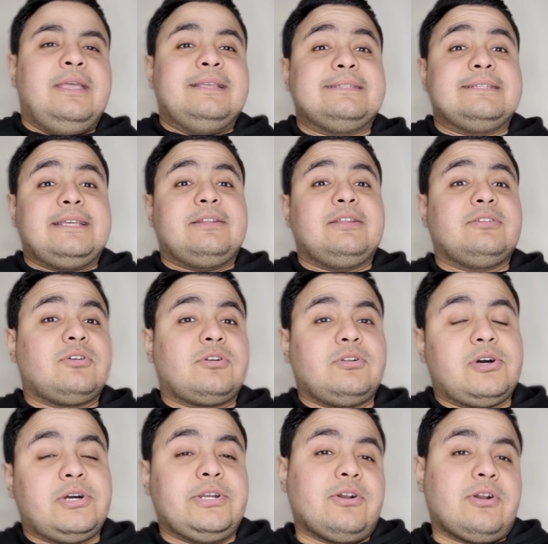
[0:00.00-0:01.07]
ازاي نقدر
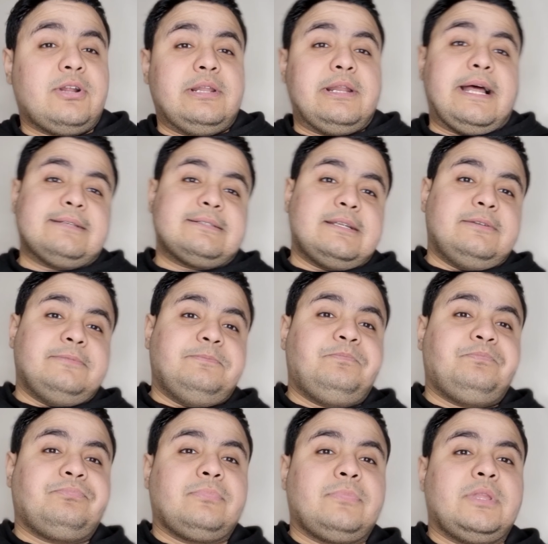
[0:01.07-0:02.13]
نغيرها للاحسن
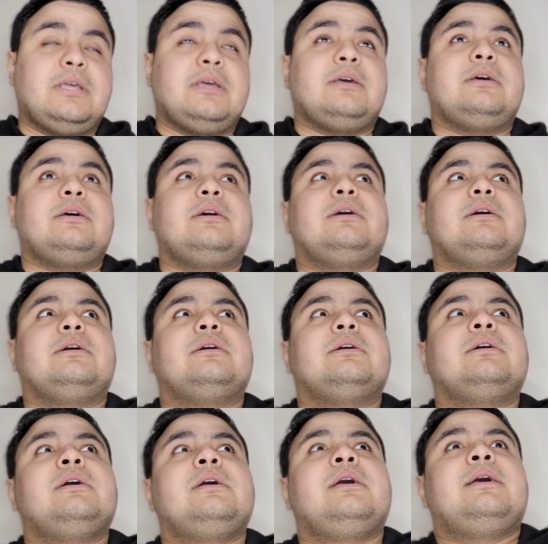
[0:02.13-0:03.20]
آه
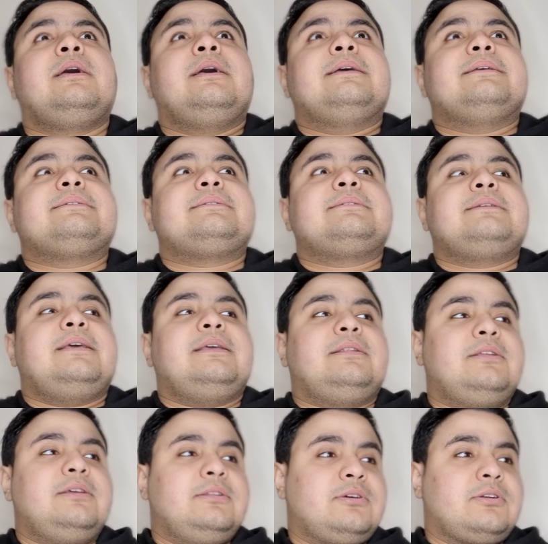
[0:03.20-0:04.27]
ازاي
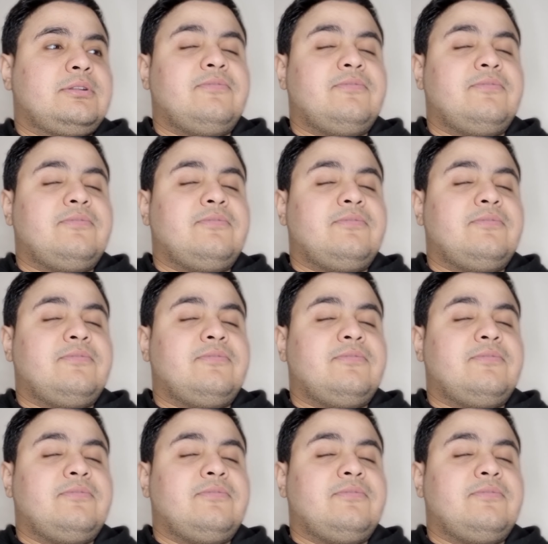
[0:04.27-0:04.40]
نقدر